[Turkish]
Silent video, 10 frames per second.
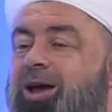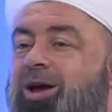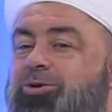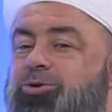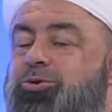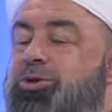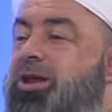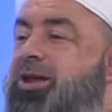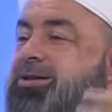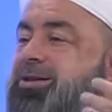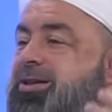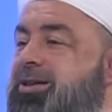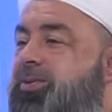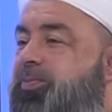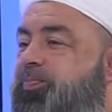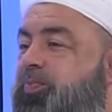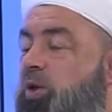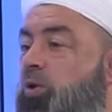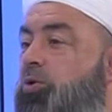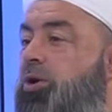Çocuklara eğitsin.
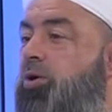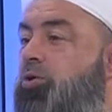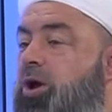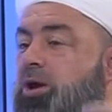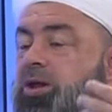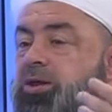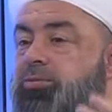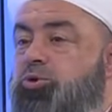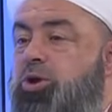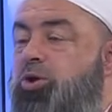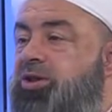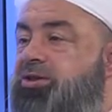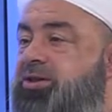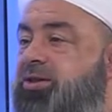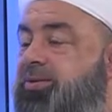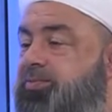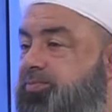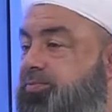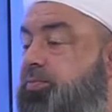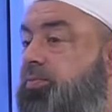Onlara Kur'an-ı Azimüşşan öğretsin.
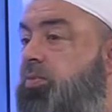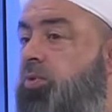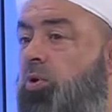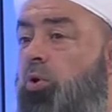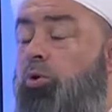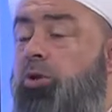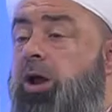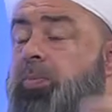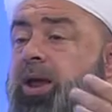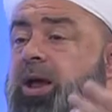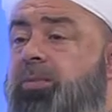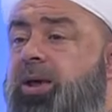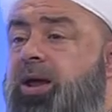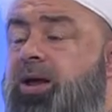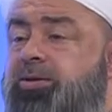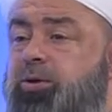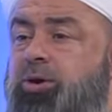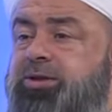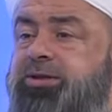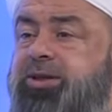Onlara peygamber hayatını
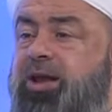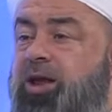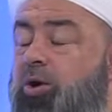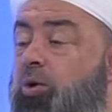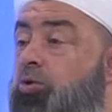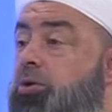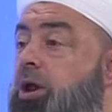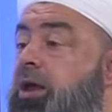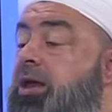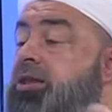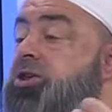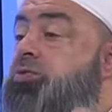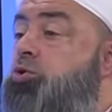öğretsin. Onlara yetişmiş